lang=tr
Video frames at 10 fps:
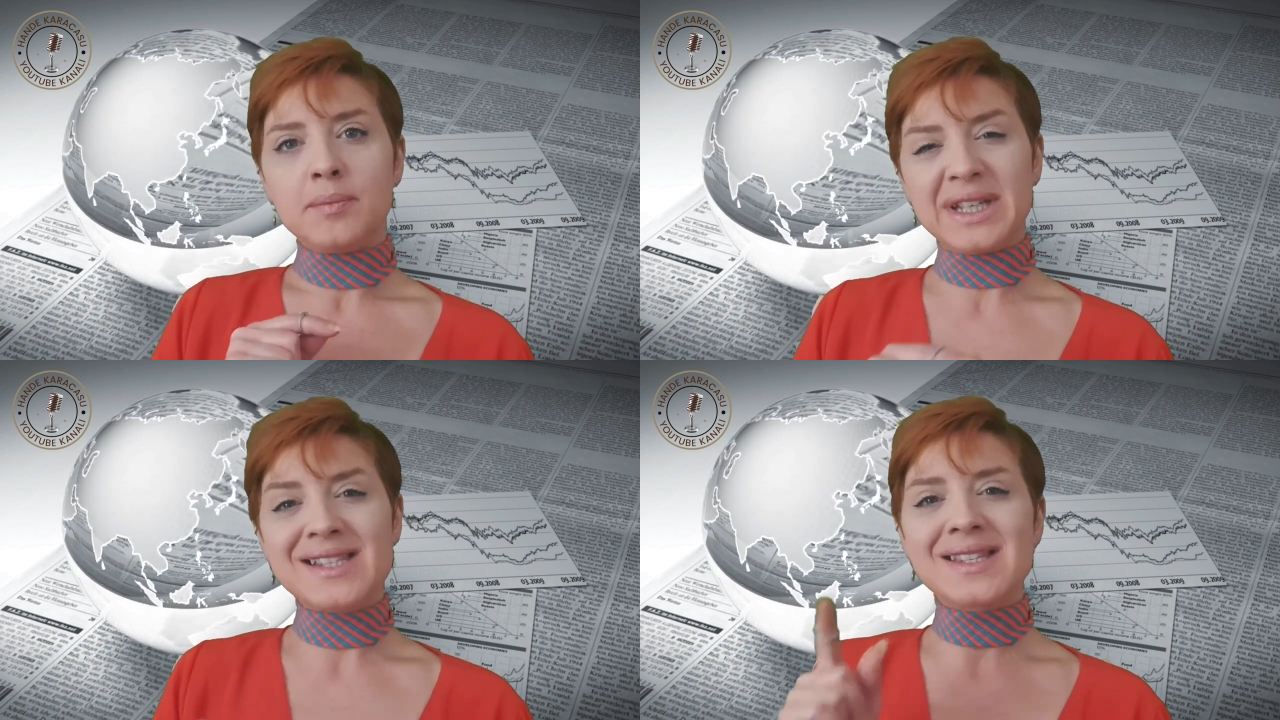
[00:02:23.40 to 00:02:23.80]

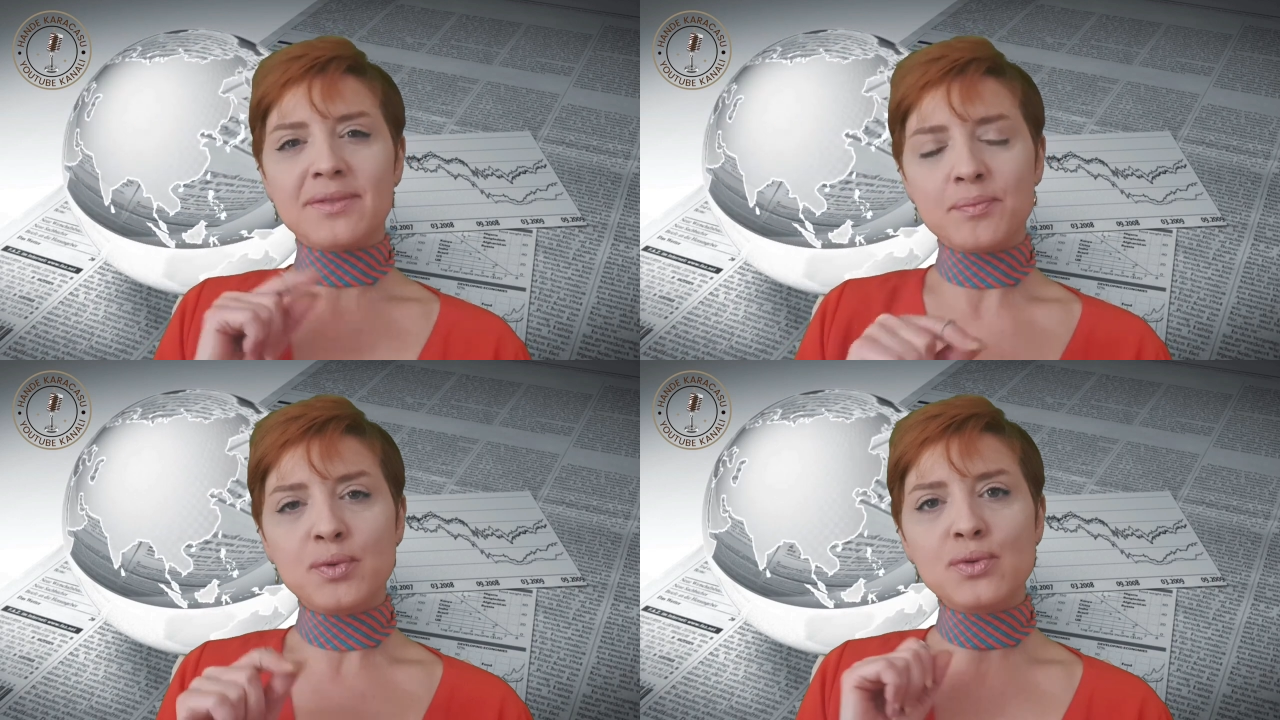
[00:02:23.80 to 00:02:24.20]
Peki
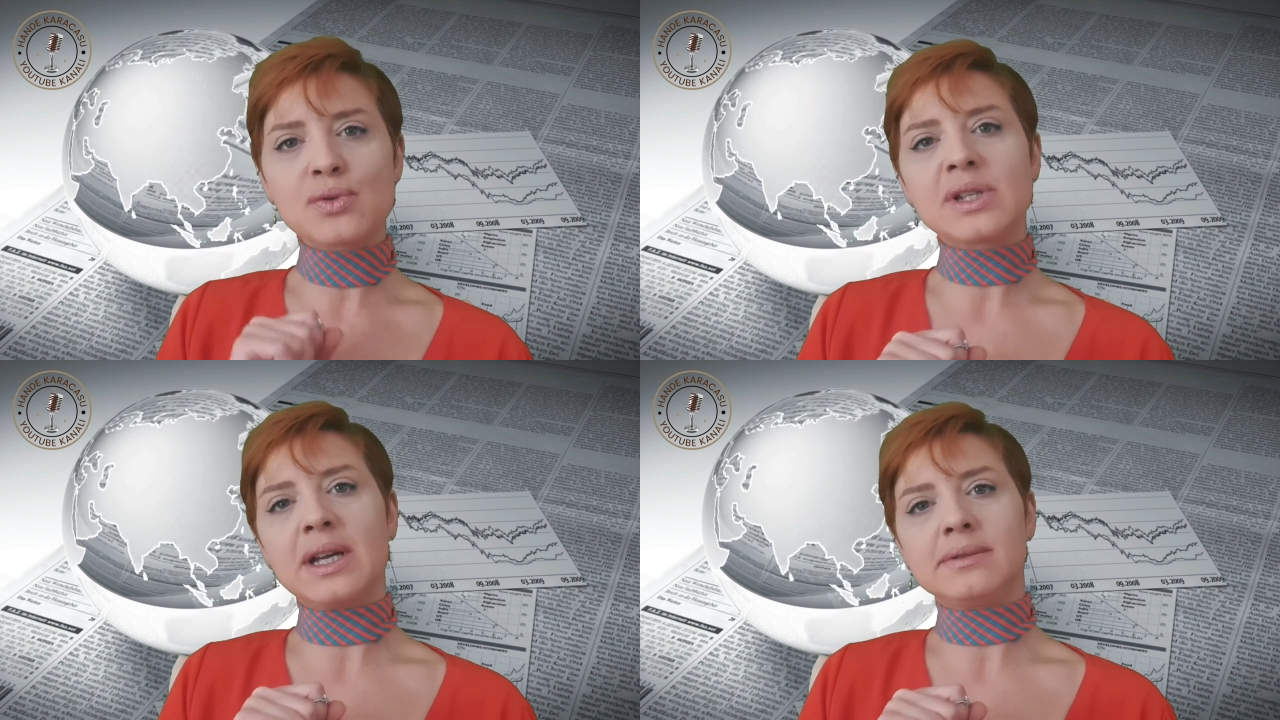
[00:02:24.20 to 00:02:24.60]
sırf bu
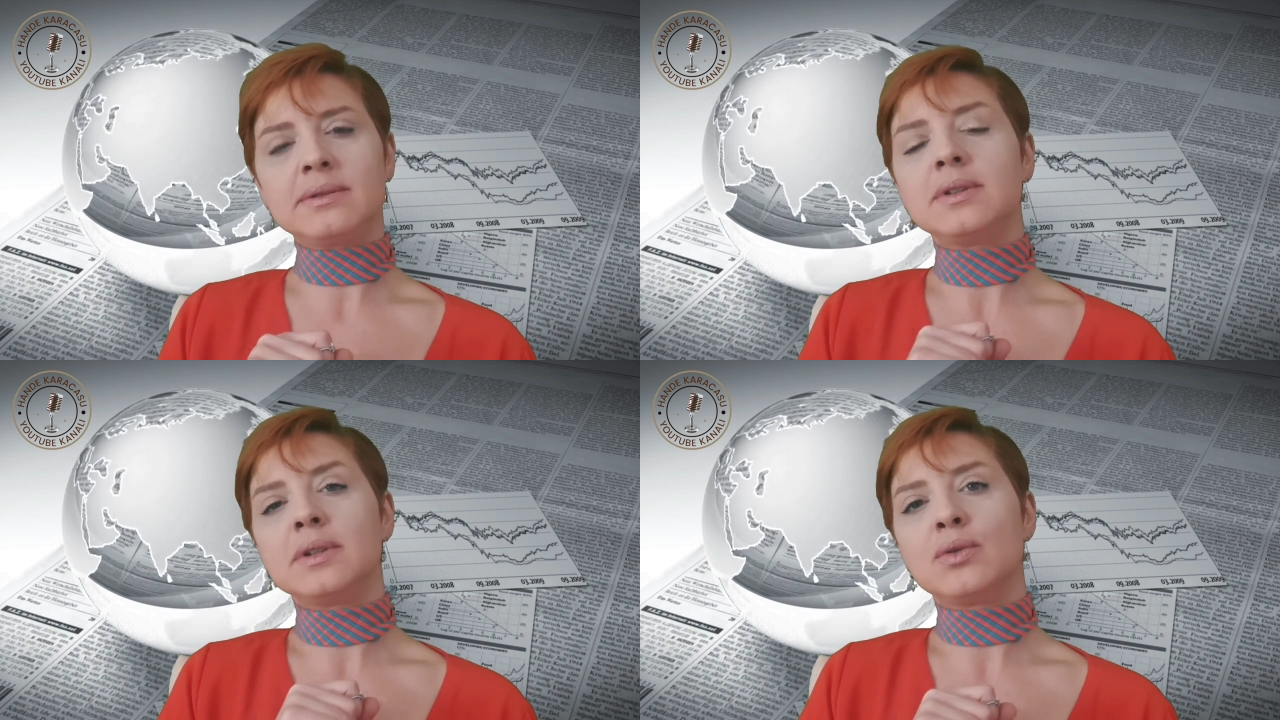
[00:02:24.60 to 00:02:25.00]

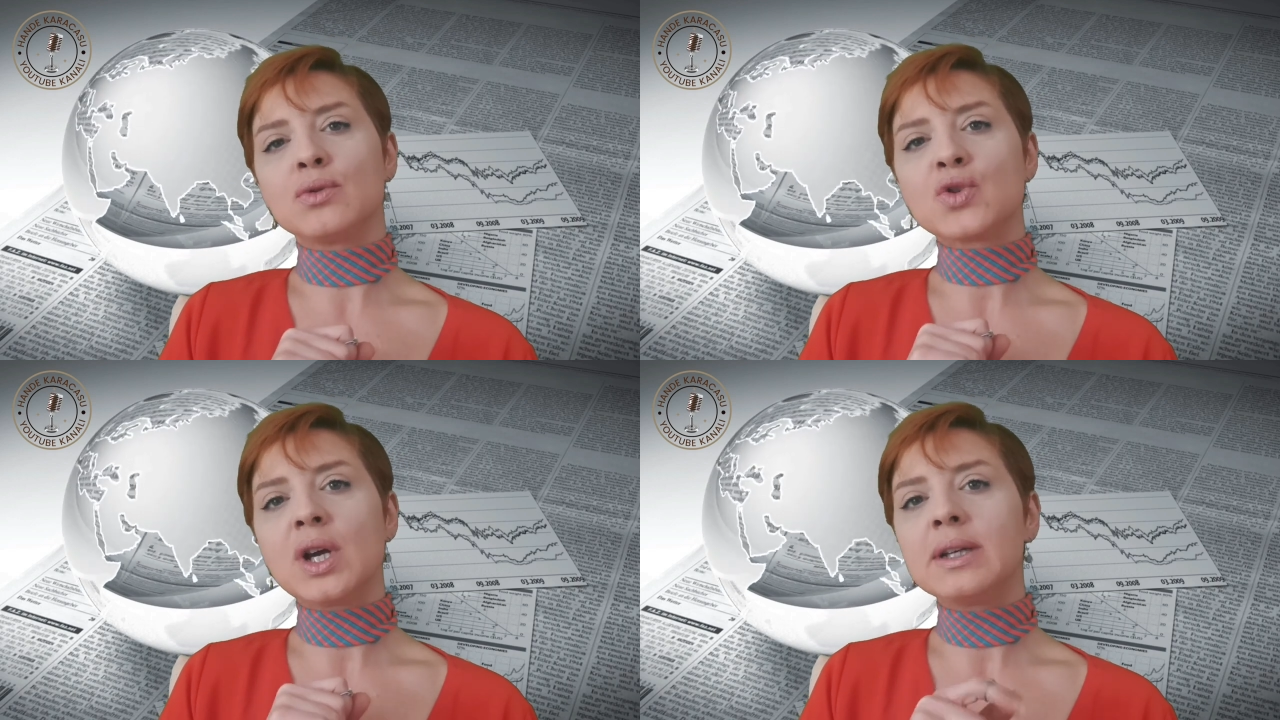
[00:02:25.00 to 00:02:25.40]
yüzden e,
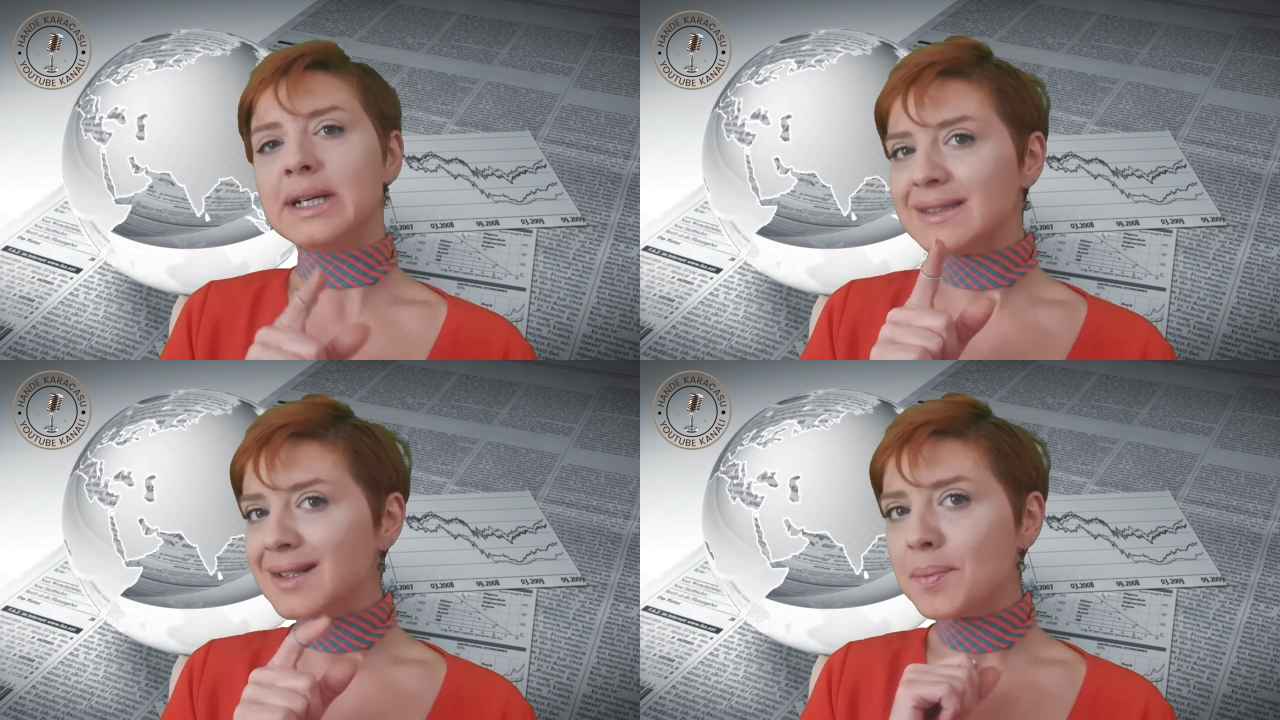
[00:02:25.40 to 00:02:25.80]
oluşan
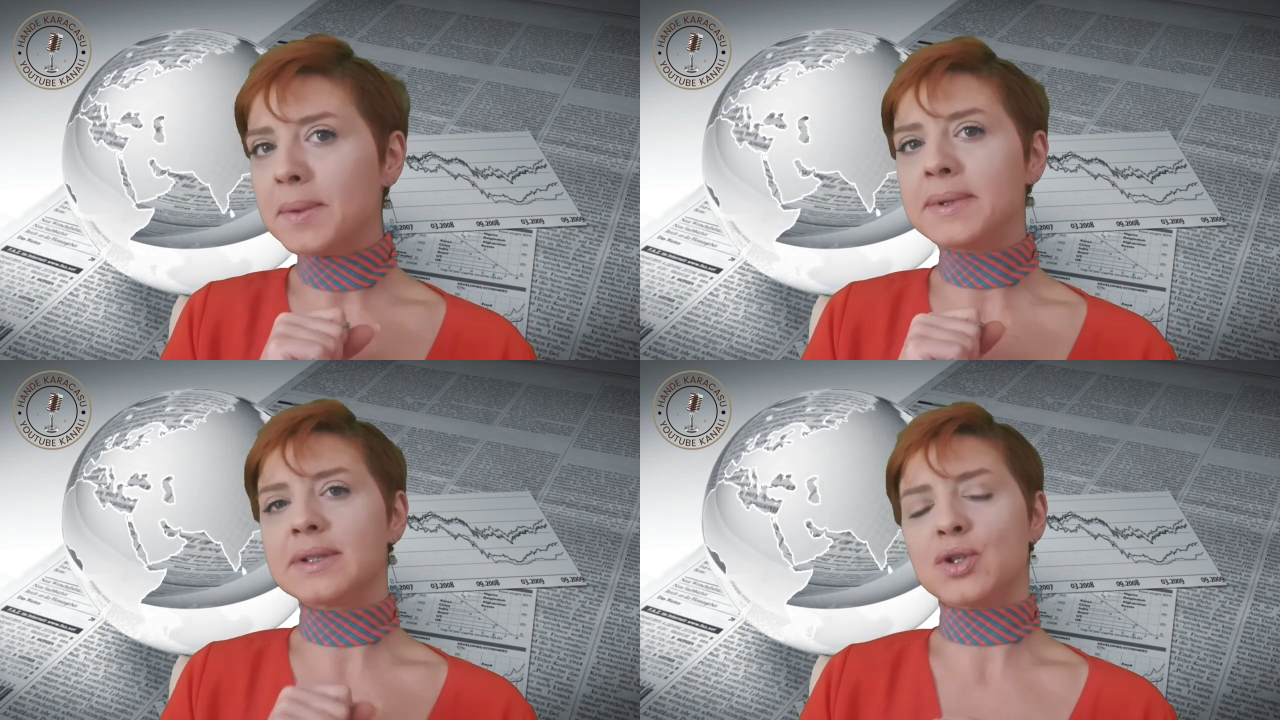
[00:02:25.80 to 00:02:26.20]

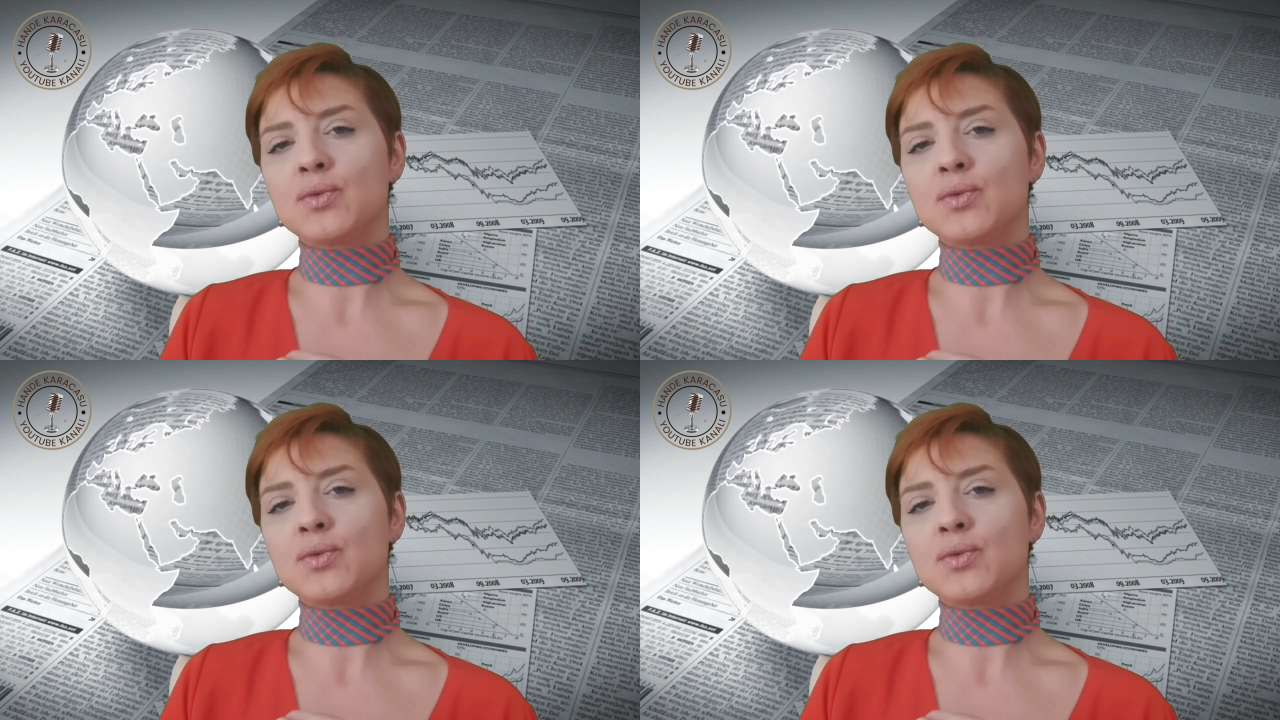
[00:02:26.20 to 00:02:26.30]
handikapa bakın